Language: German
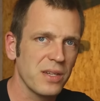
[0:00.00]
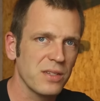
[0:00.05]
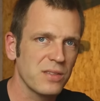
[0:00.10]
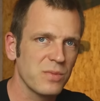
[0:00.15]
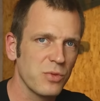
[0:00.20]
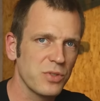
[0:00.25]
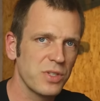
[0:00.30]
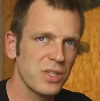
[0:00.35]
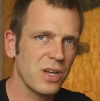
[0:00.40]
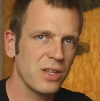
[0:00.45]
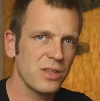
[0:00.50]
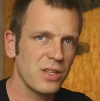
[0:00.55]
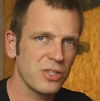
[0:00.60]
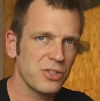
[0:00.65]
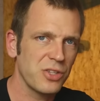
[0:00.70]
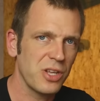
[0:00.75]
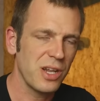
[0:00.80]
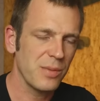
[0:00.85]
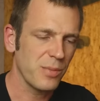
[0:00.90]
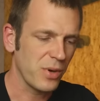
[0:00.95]
Das muss ich an der
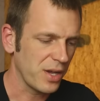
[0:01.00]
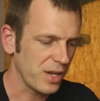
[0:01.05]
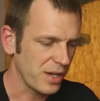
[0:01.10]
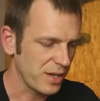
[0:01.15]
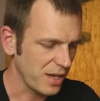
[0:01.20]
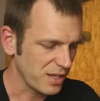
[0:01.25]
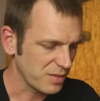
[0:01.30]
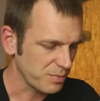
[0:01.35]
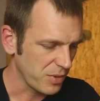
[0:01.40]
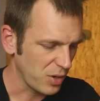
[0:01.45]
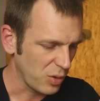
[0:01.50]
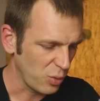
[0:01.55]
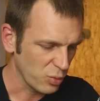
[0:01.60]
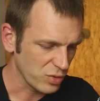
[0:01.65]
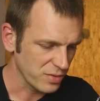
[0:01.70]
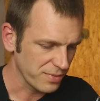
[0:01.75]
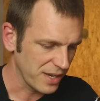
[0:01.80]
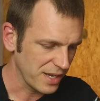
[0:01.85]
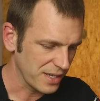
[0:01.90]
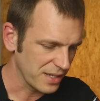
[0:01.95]
Stelle mal erstmal
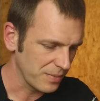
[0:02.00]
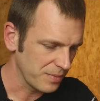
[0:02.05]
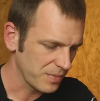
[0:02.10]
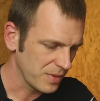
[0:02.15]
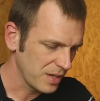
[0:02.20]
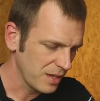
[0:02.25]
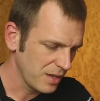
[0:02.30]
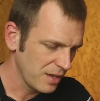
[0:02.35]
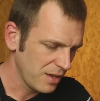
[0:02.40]
loswerden.